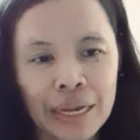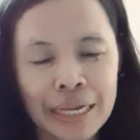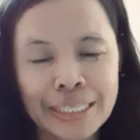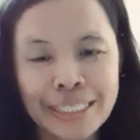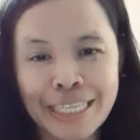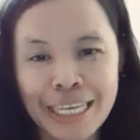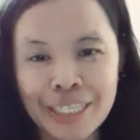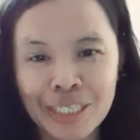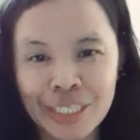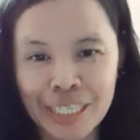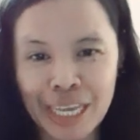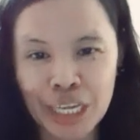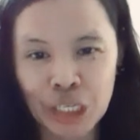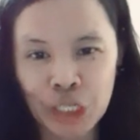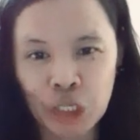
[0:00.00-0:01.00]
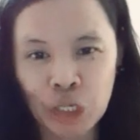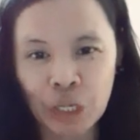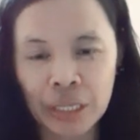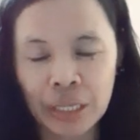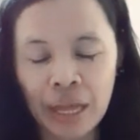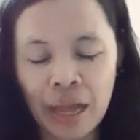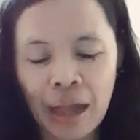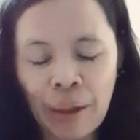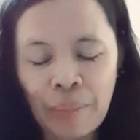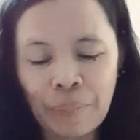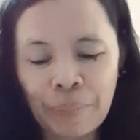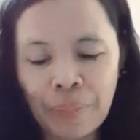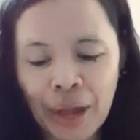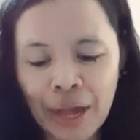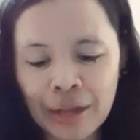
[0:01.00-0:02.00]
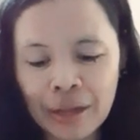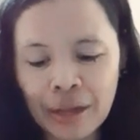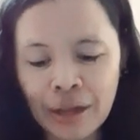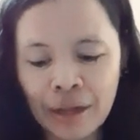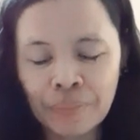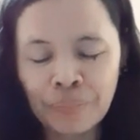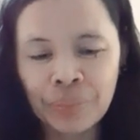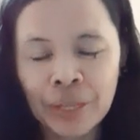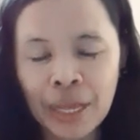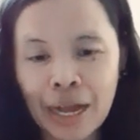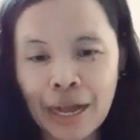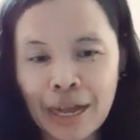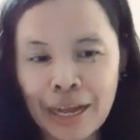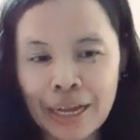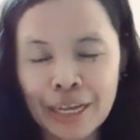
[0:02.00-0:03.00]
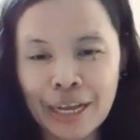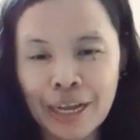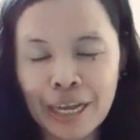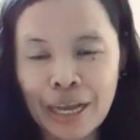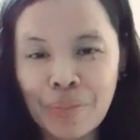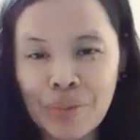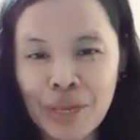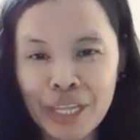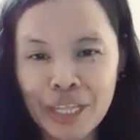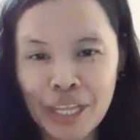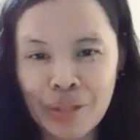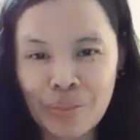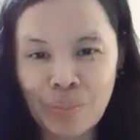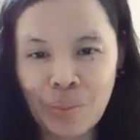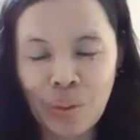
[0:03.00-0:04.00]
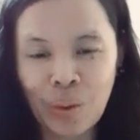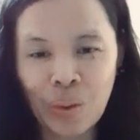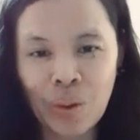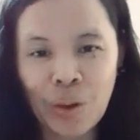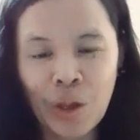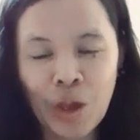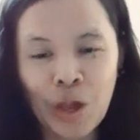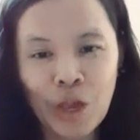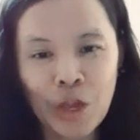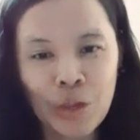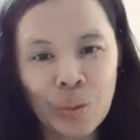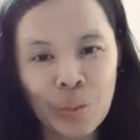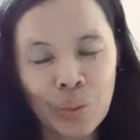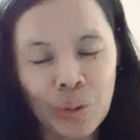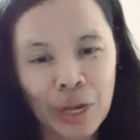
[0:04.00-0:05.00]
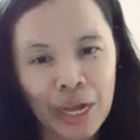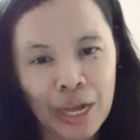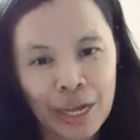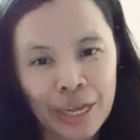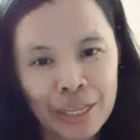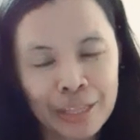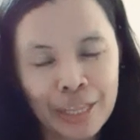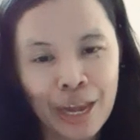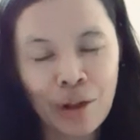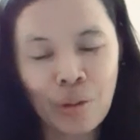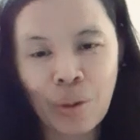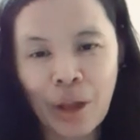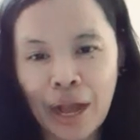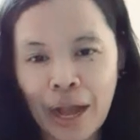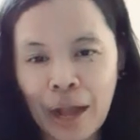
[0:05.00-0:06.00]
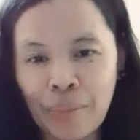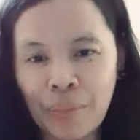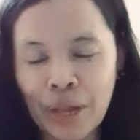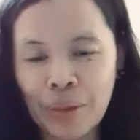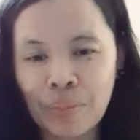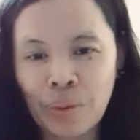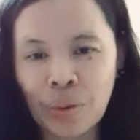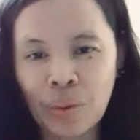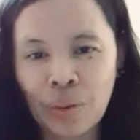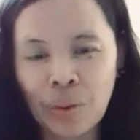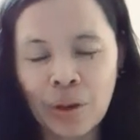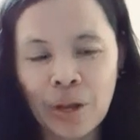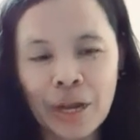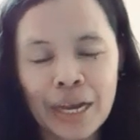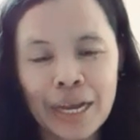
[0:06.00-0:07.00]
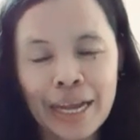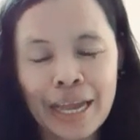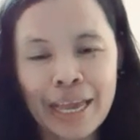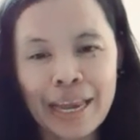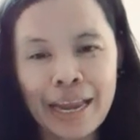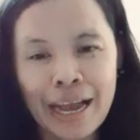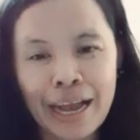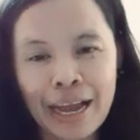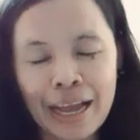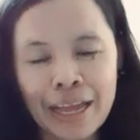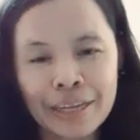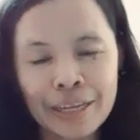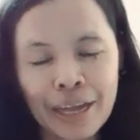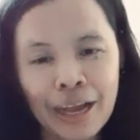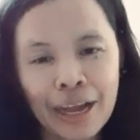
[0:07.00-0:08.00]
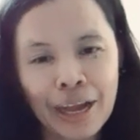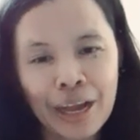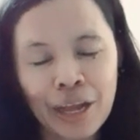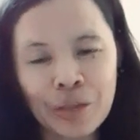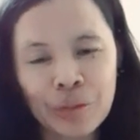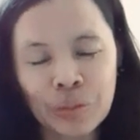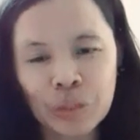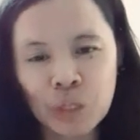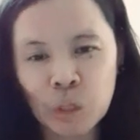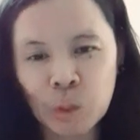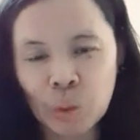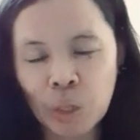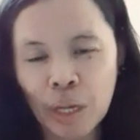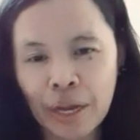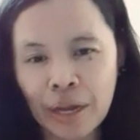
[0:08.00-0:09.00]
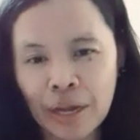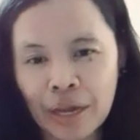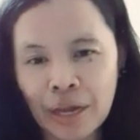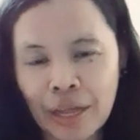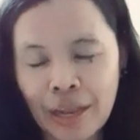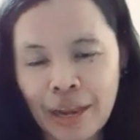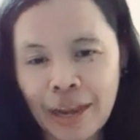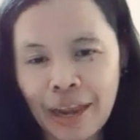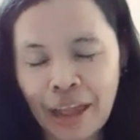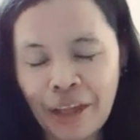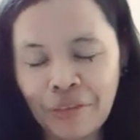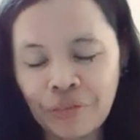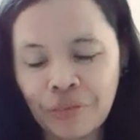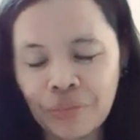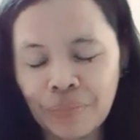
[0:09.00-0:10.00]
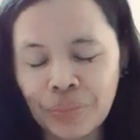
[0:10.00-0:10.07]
uh, sensation pag uh, uh, gamitin mo yung uh, dalawang kamay mo. Kailangan ngayong uh, left